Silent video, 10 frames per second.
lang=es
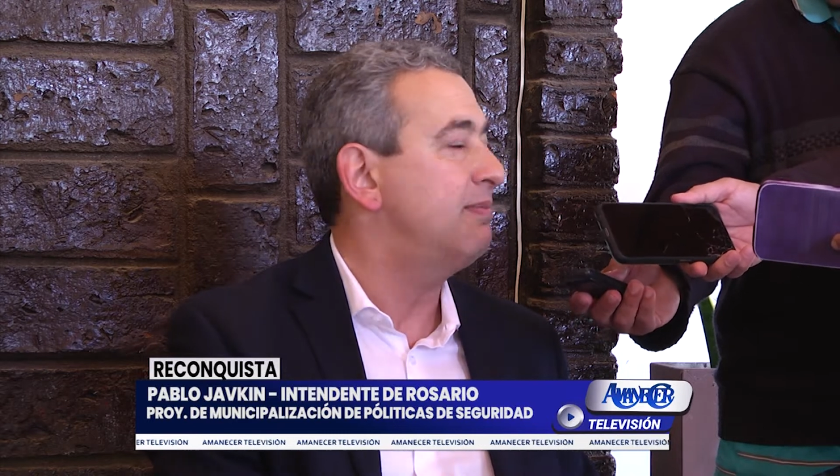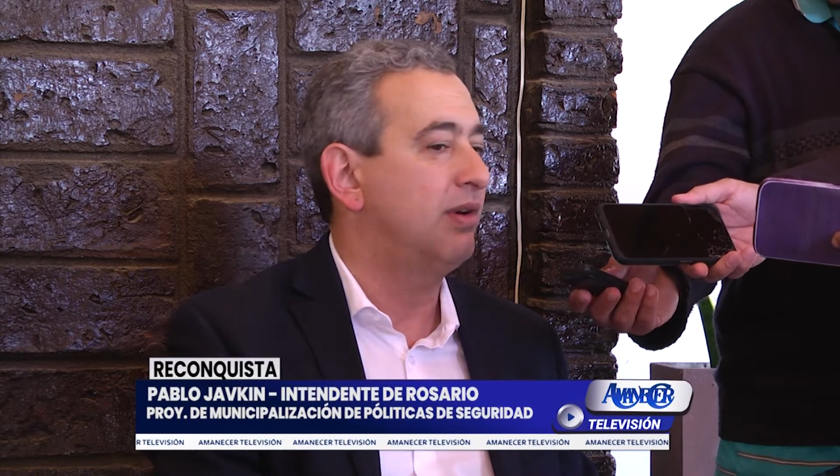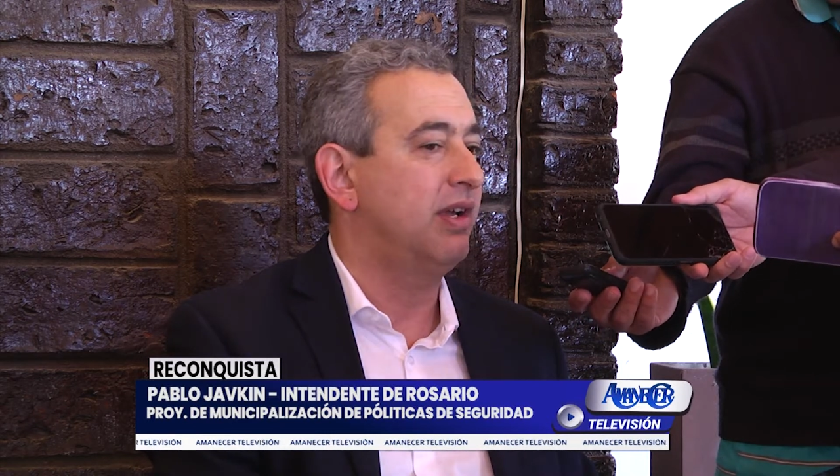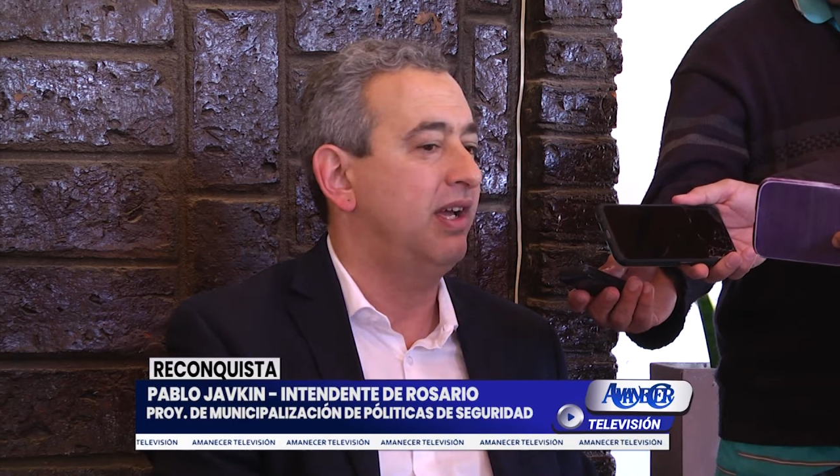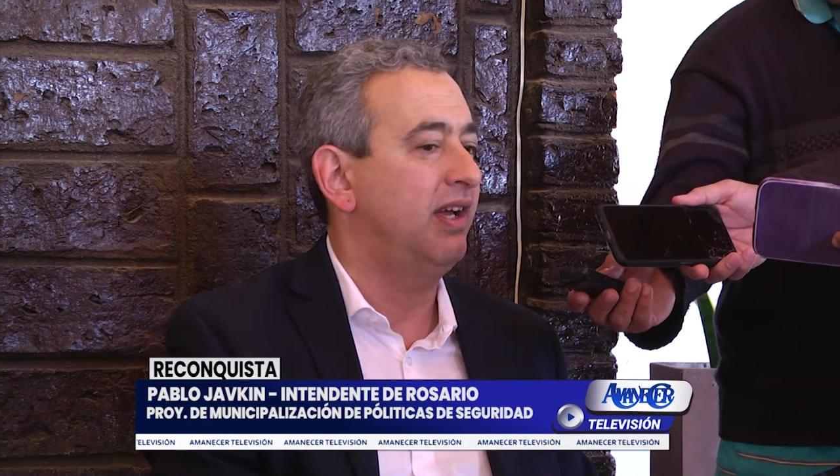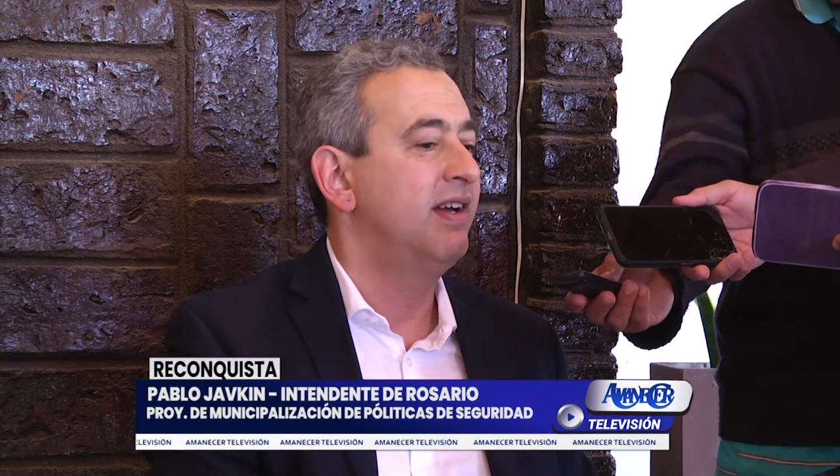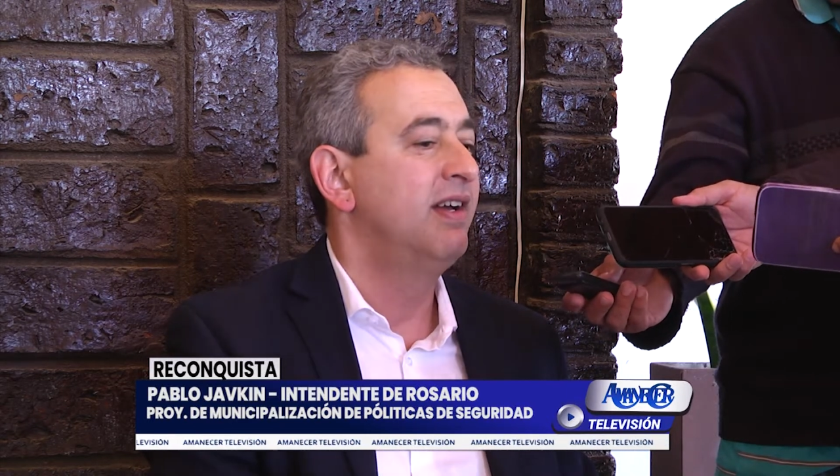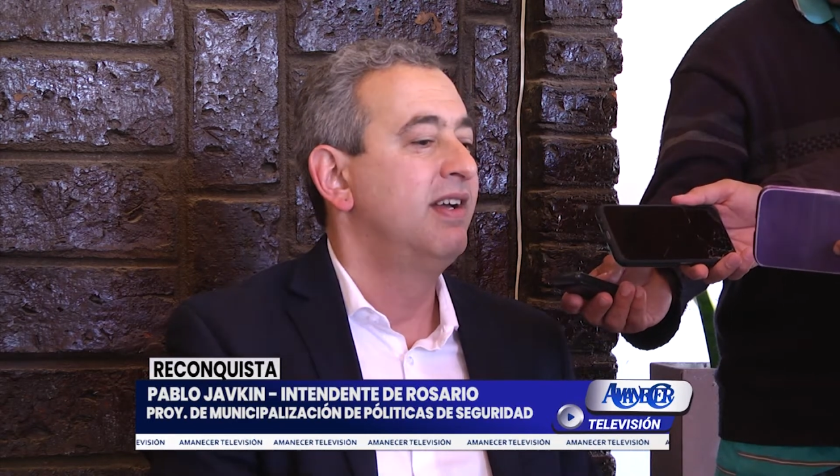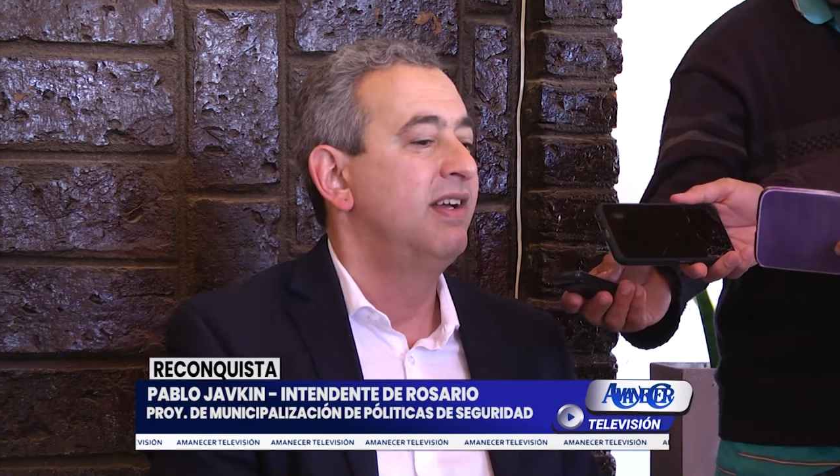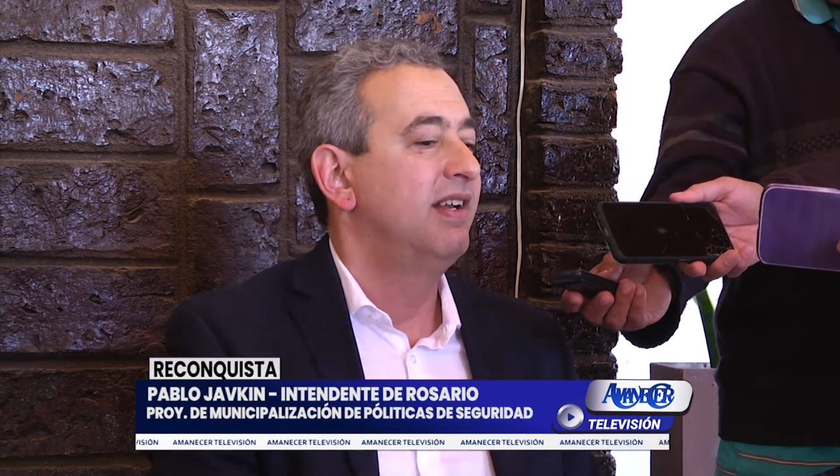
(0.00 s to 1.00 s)

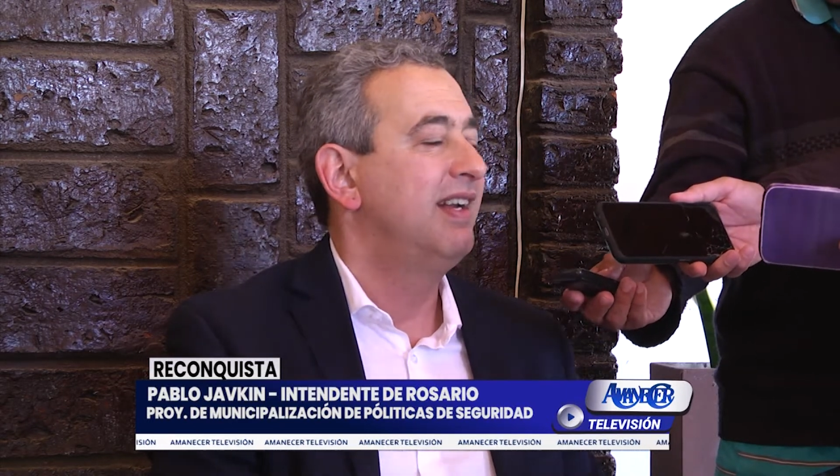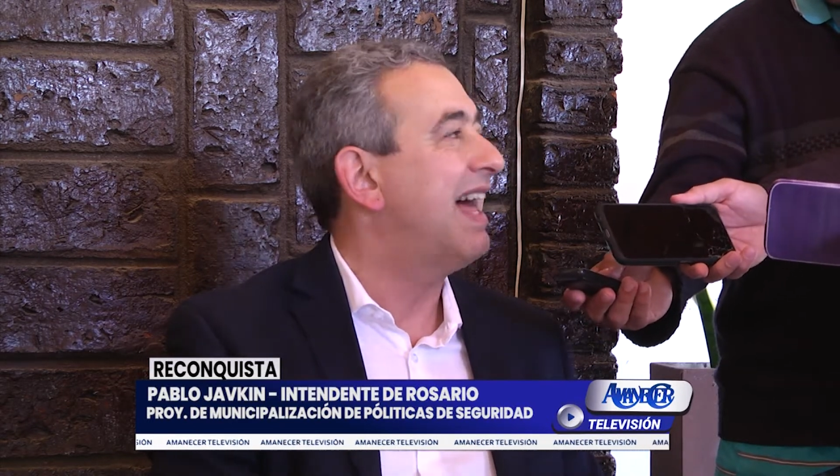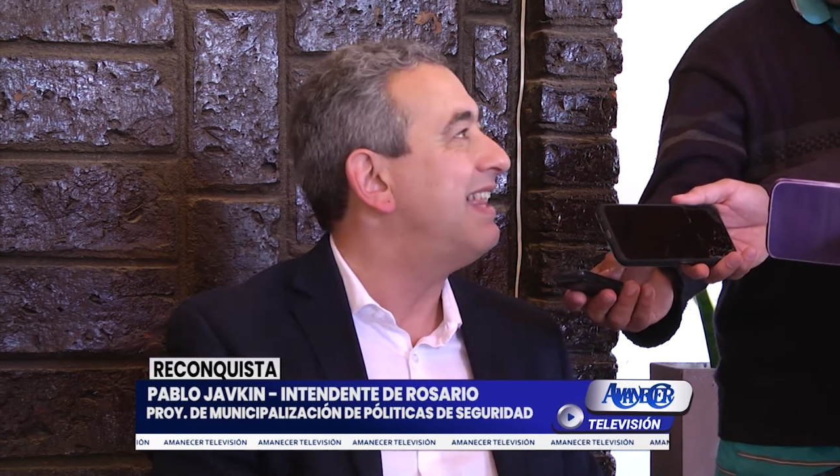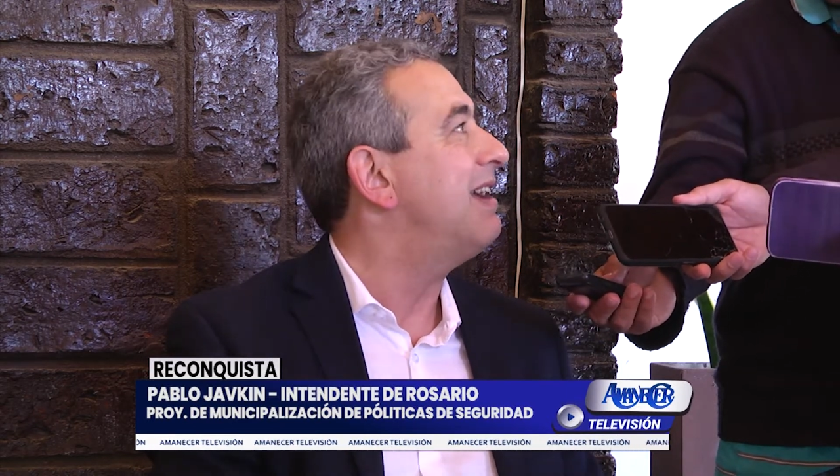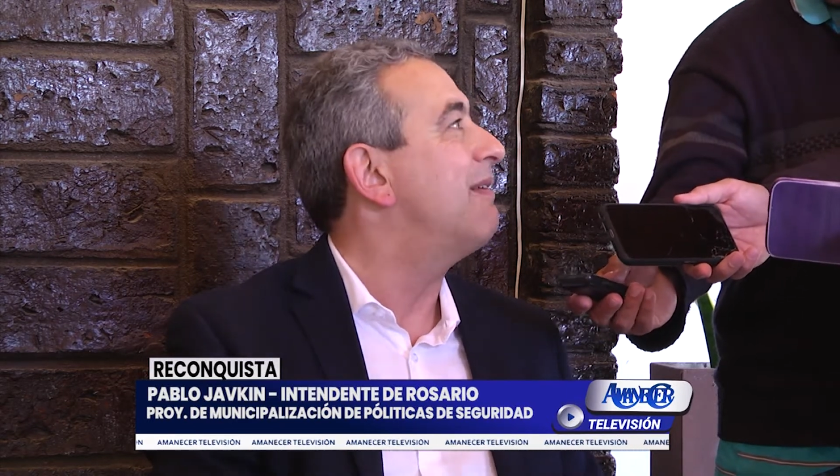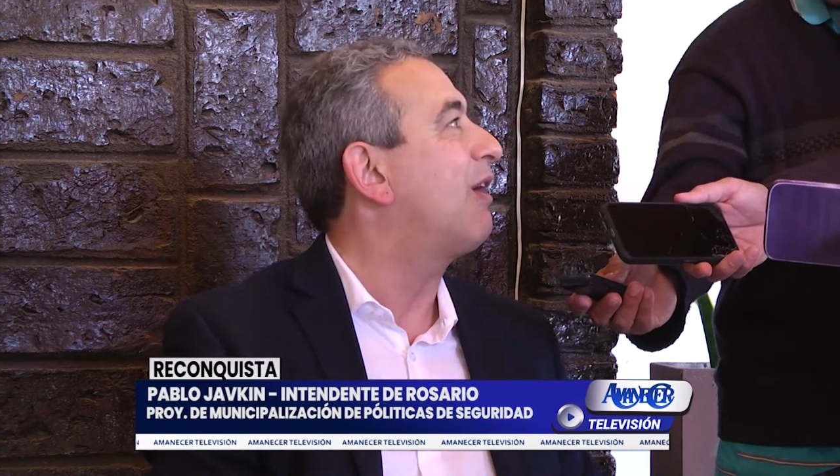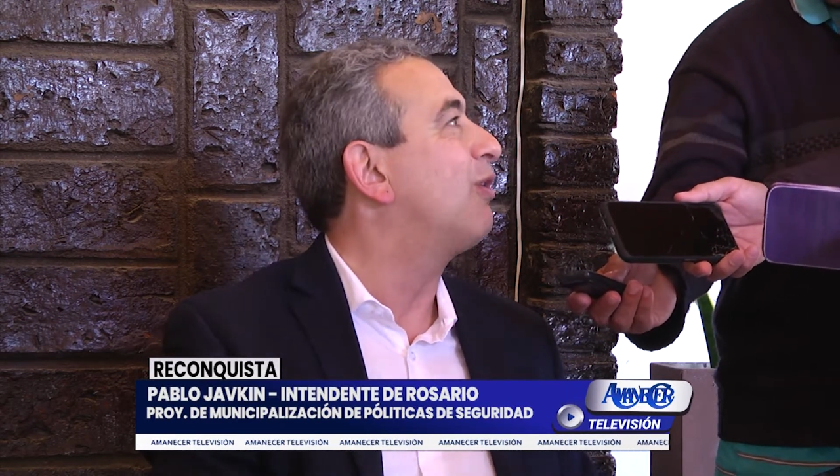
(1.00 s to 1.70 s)
porque nadie va a